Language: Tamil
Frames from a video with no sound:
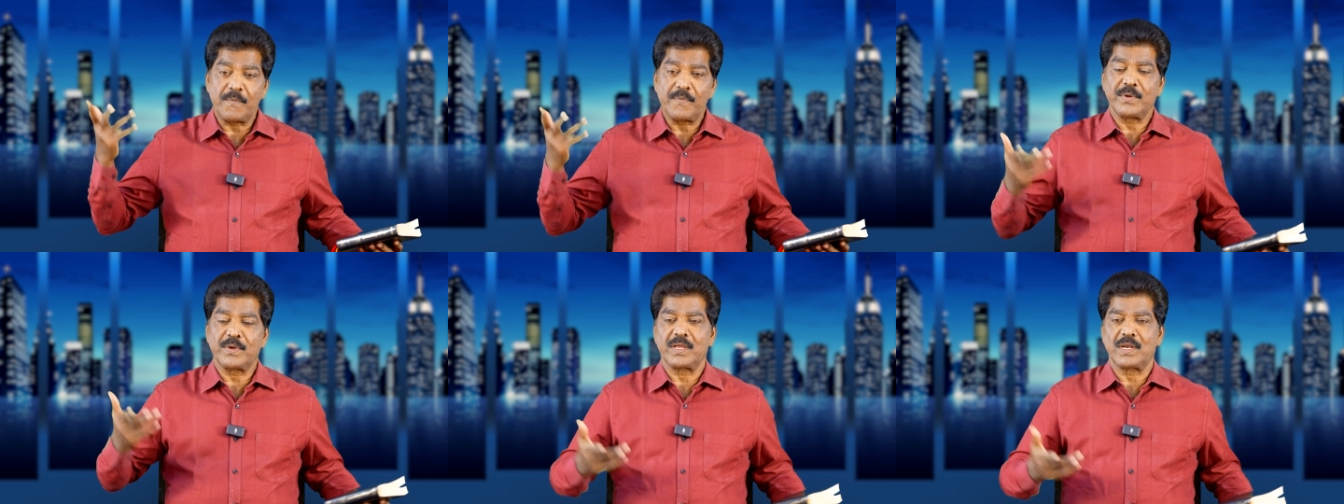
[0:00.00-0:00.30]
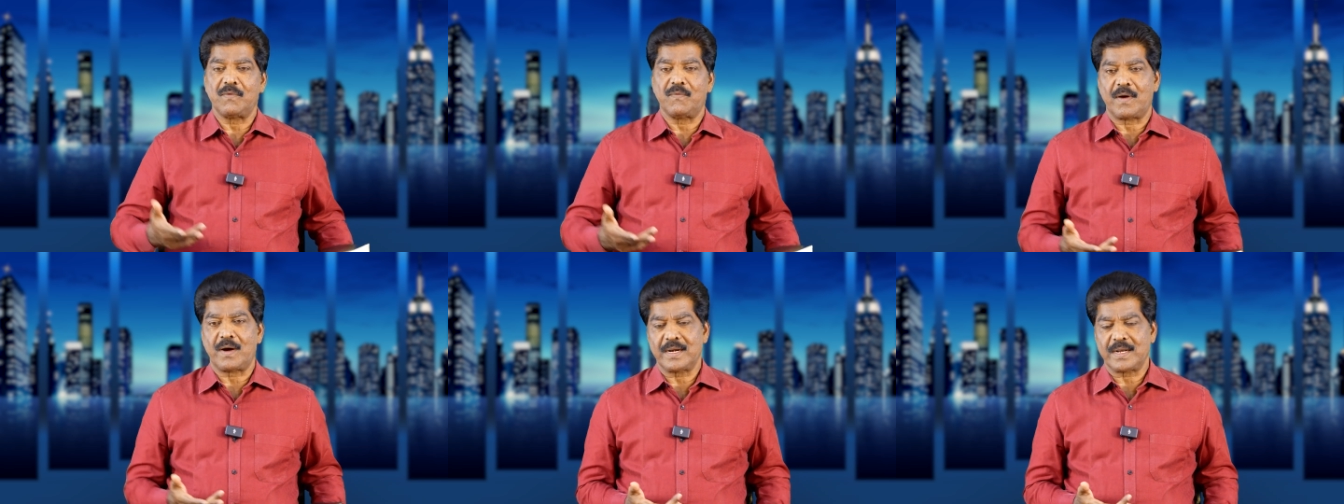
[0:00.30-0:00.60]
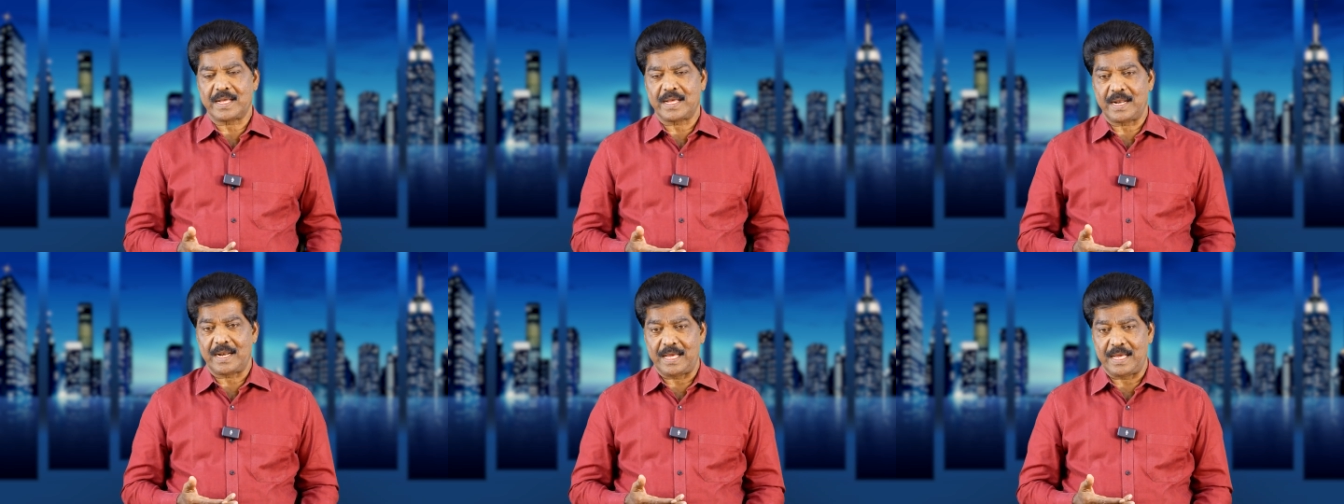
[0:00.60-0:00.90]
ஆவிக்குரிய
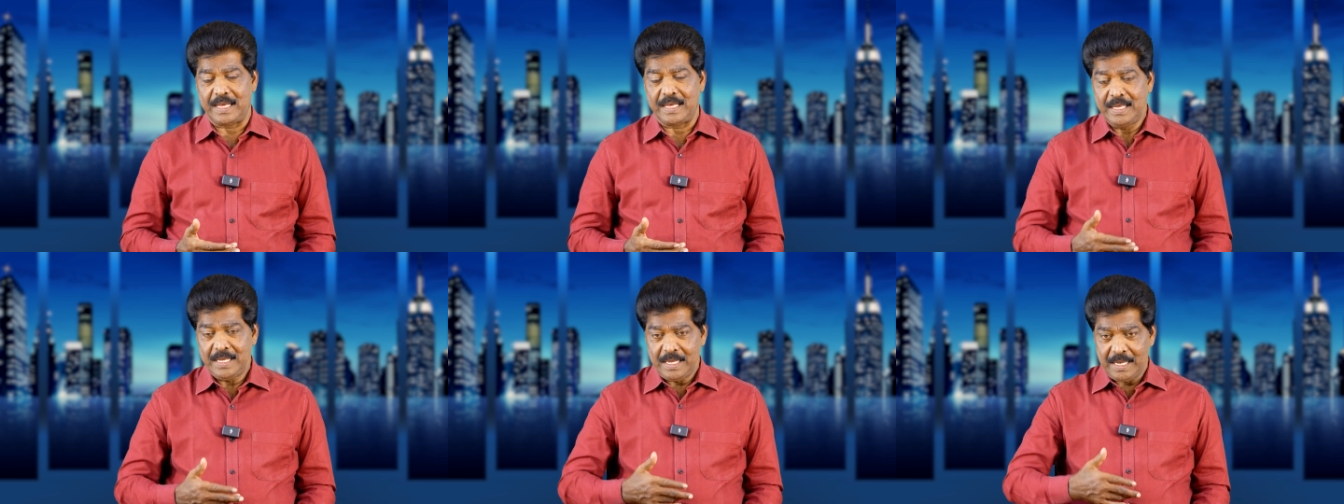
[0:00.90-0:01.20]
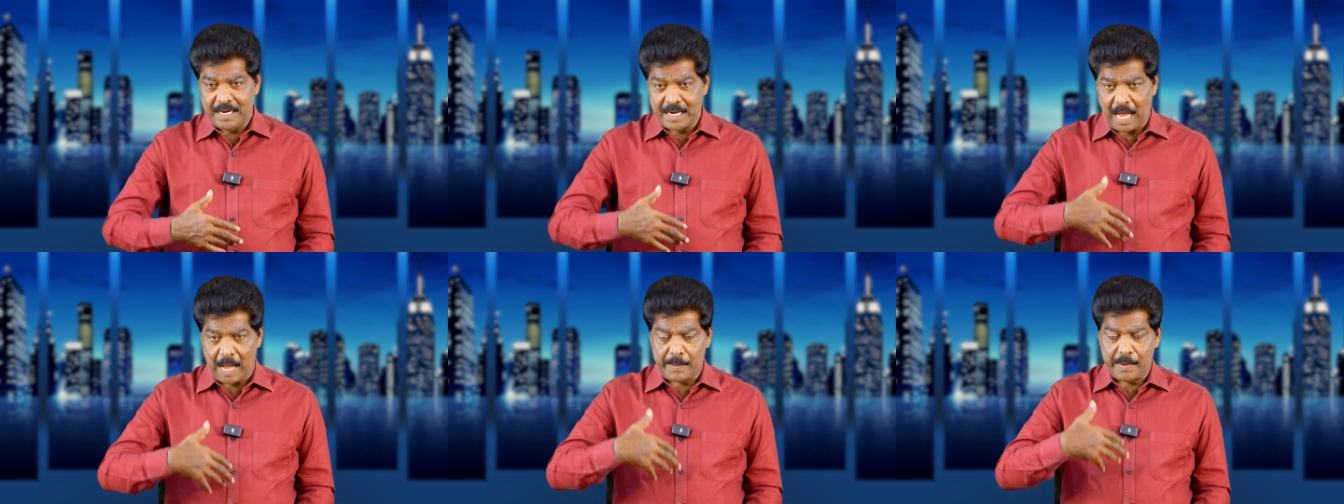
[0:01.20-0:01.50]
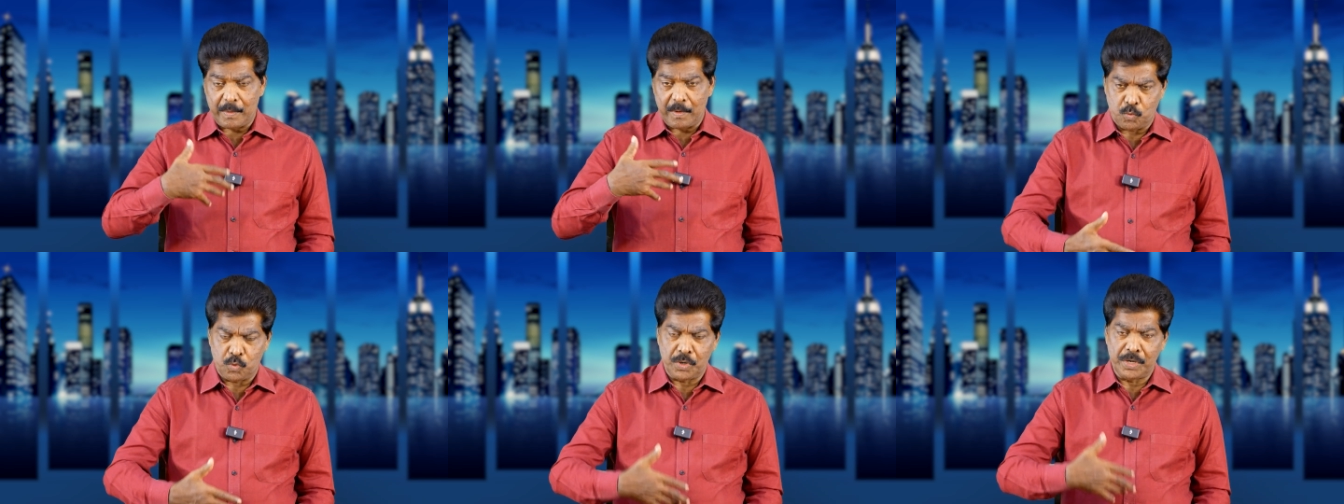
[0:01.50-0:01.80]
வாழ்க்கையில் நாம்
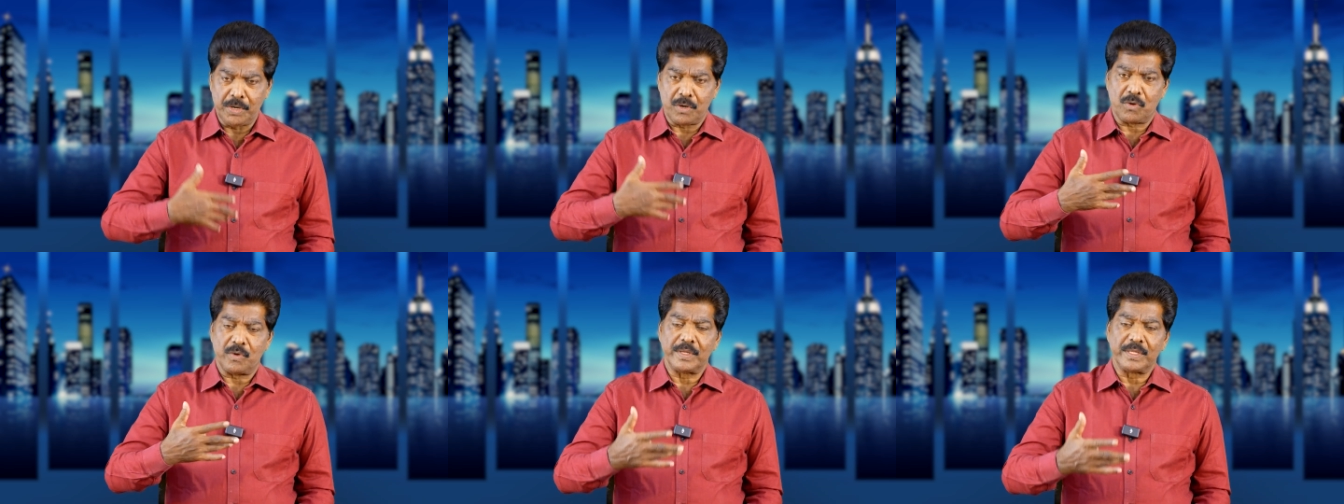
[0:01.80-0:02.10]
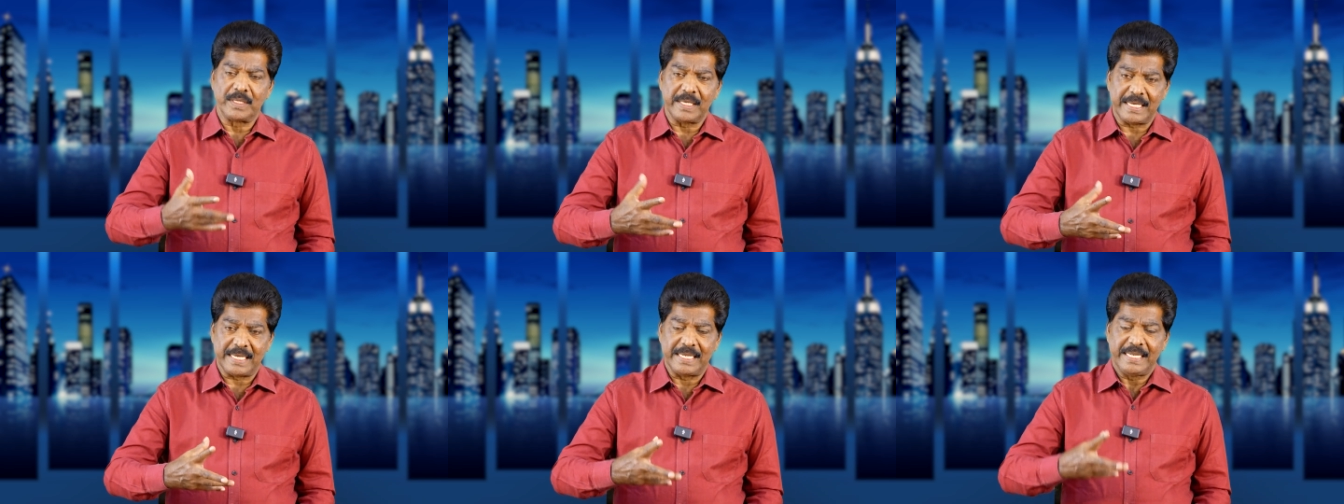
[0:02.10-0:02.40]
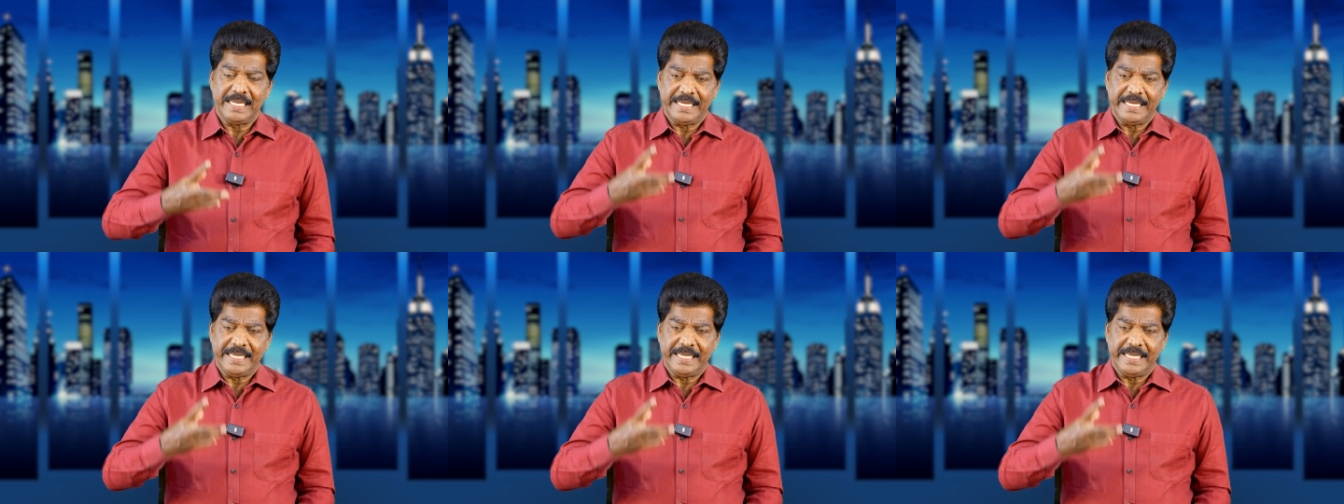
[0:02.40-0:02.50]
முன்னுக்கு வந்து